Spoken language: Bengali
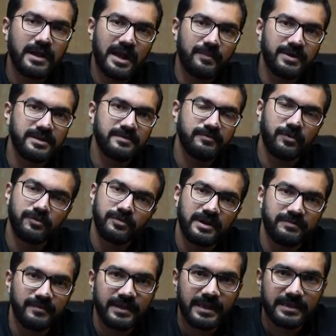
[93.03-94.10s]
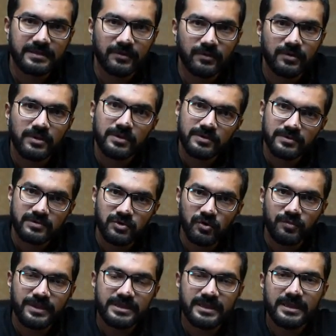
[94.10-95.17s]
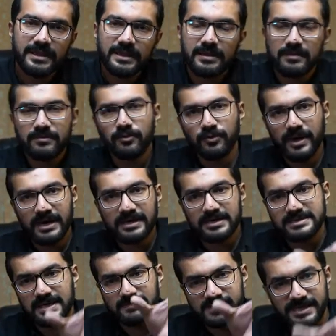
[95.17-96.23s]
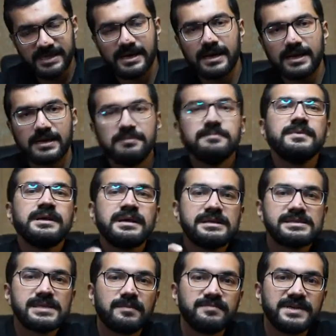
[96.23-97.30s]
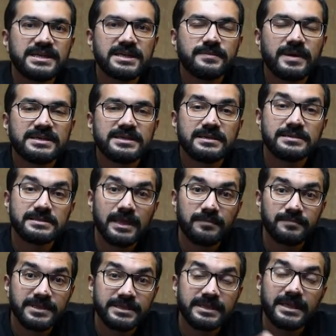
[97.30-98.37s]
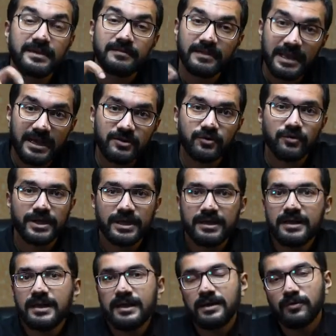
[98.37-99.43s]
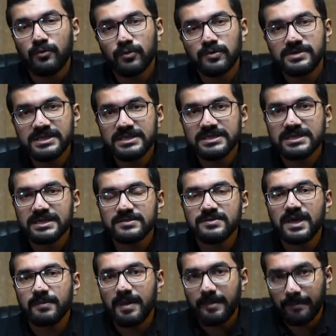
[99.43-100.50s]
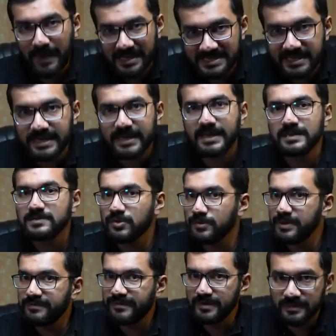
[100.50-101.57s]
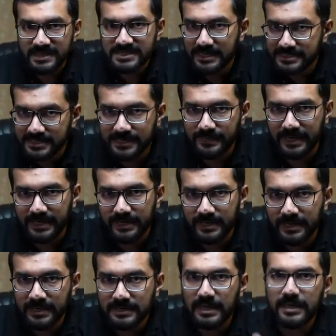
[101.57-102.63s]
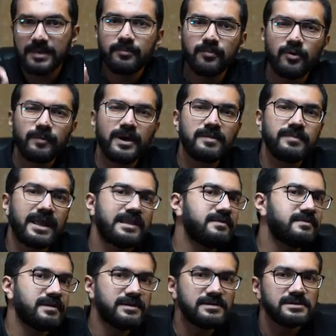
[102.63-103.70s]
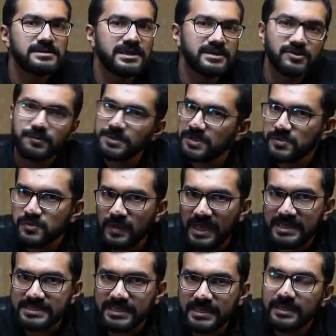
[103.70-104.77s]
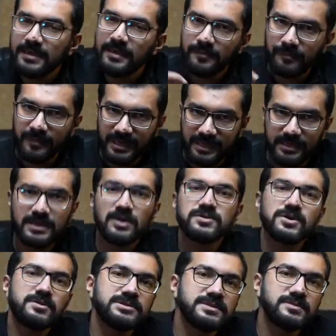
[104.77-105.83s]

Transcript: আমাদের ফটোগ্রাফির ক্ষেত্রেও ছবিতে কোনো একটা সাবজেক্টকে রাখলাম সাবজেক্টের পাশে সাবজেক্টকে রিলেট করে কোনো জিনিসকে যদি আমি পাশে রেখে ছবির ফ্রেমটা সাজাতে পারি তাহলে প্রপার ব্যালেন্সিং সেই ছবিতে চলে আসে মিনিংটাও সহজে